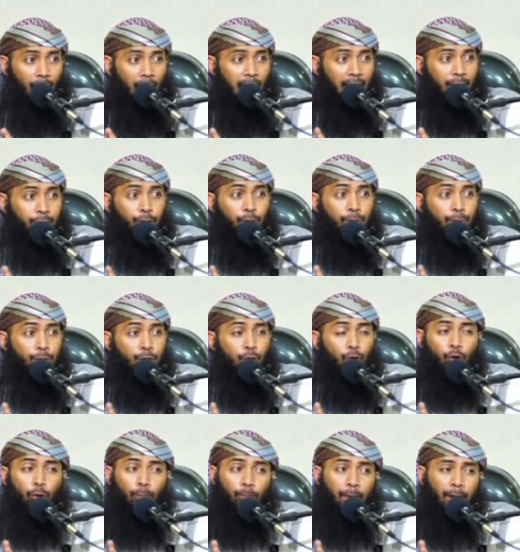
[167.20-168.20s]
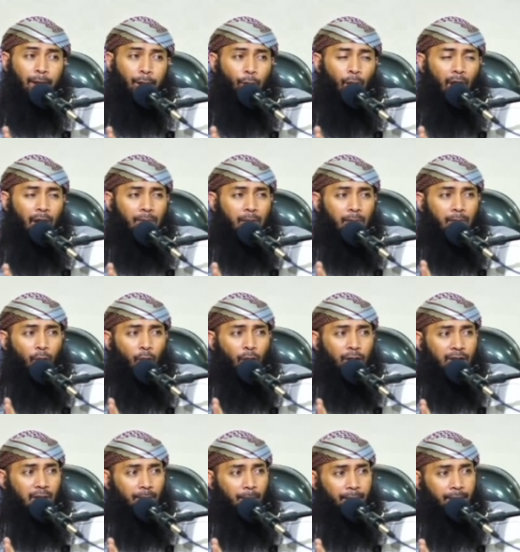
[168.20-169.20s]
Antum cukup berdoa
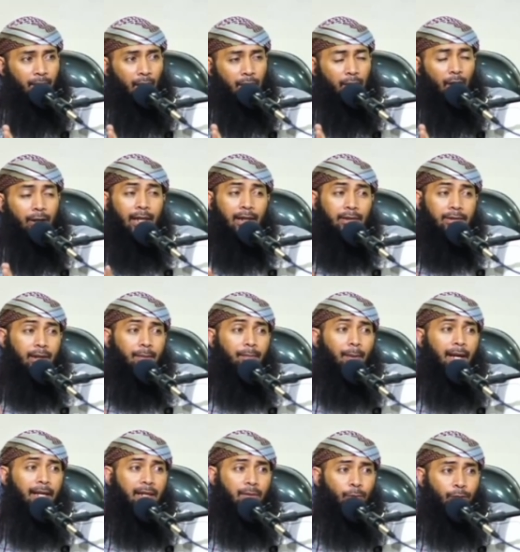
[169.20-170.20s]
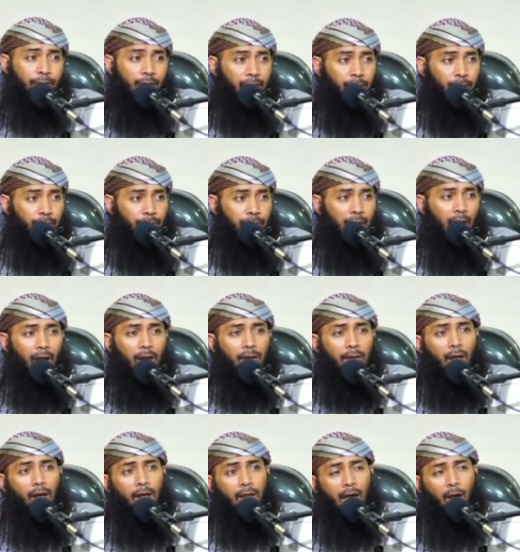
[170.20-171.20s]
memohon kepada Allah yang terbaik buat antum. Ya
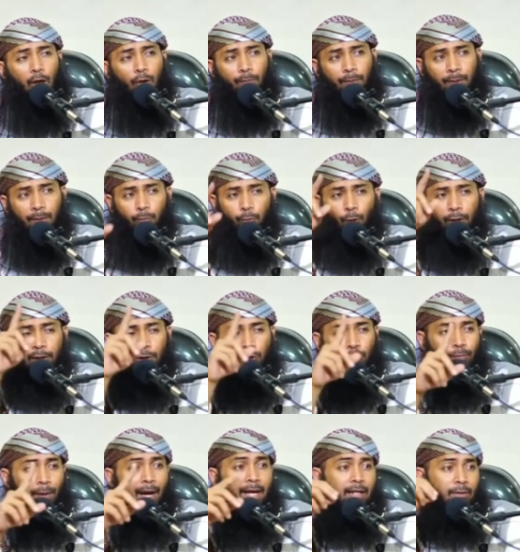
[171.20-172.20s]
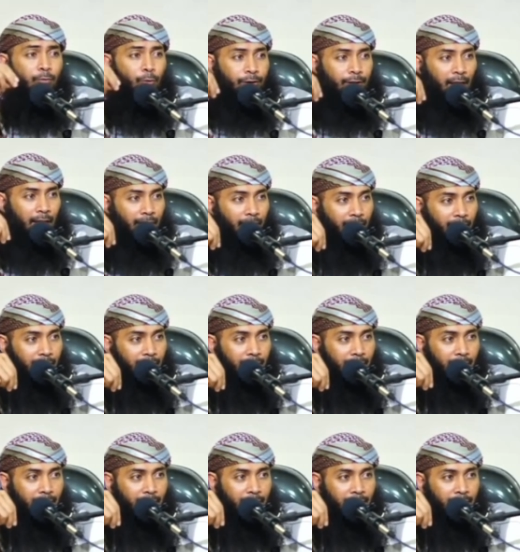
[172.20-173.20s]
Allah, kalau perempuan itu baik buat Ana,
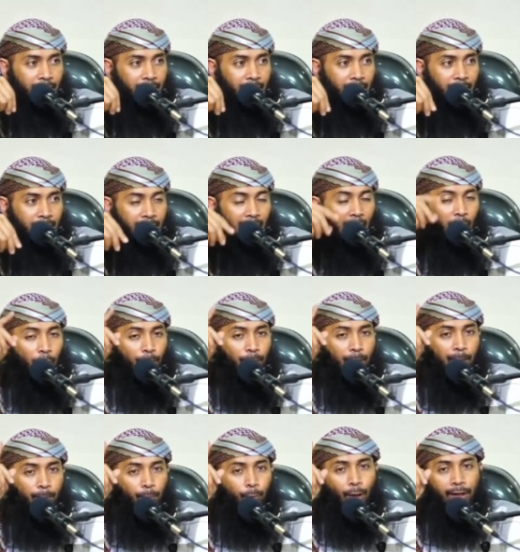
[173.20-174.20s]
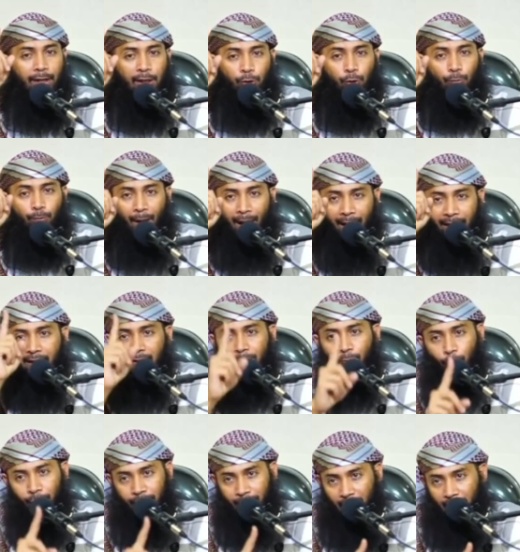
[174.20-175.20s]
Kalau perempuan itu baik
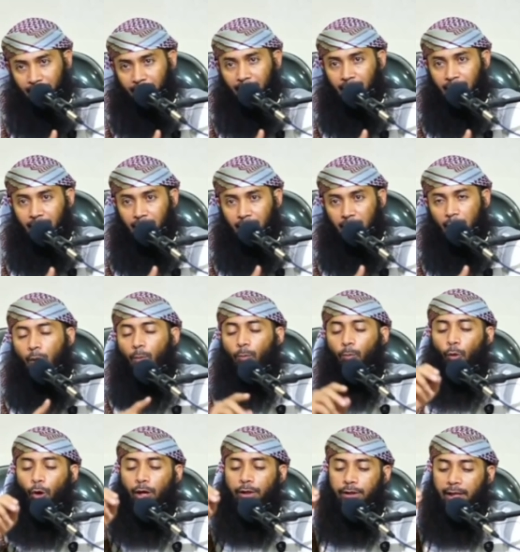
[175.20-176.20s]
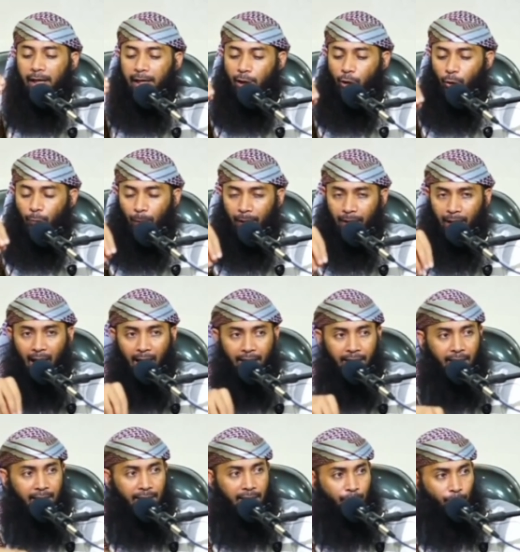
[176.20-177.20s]
buat Ana, buat kehidupan
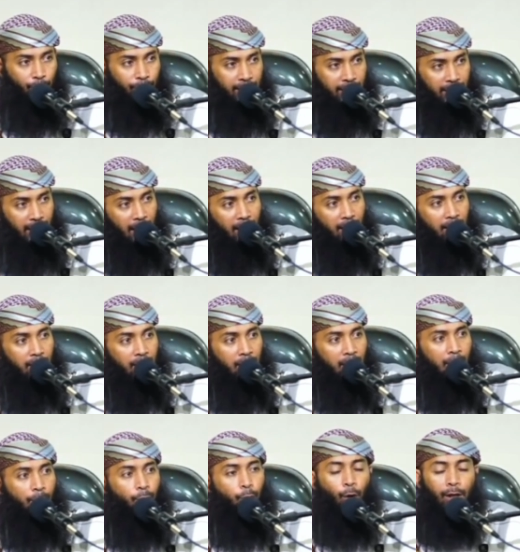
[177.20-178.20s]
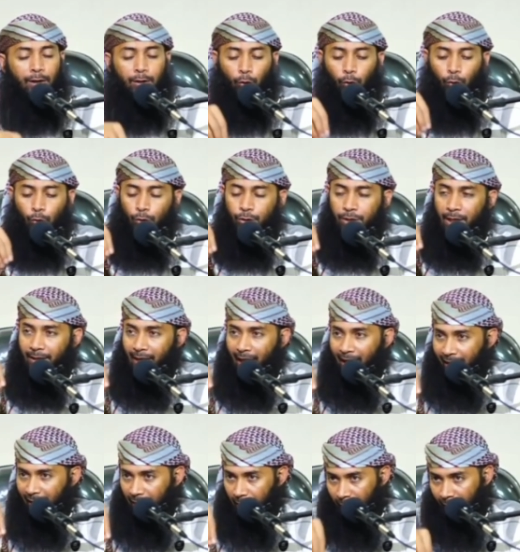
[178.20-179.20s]
Ana di dunia, buat urusan
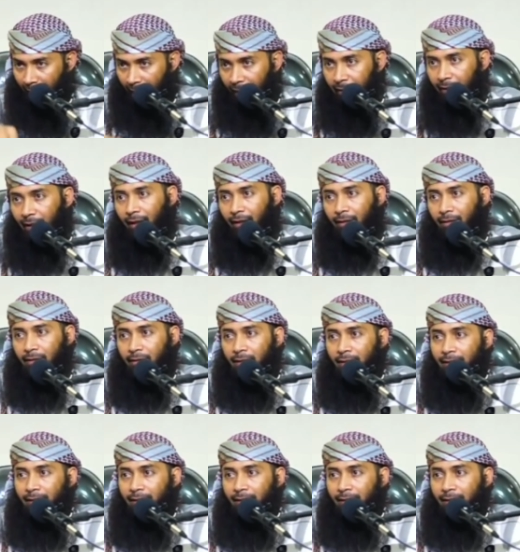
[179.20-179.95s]
agama Ana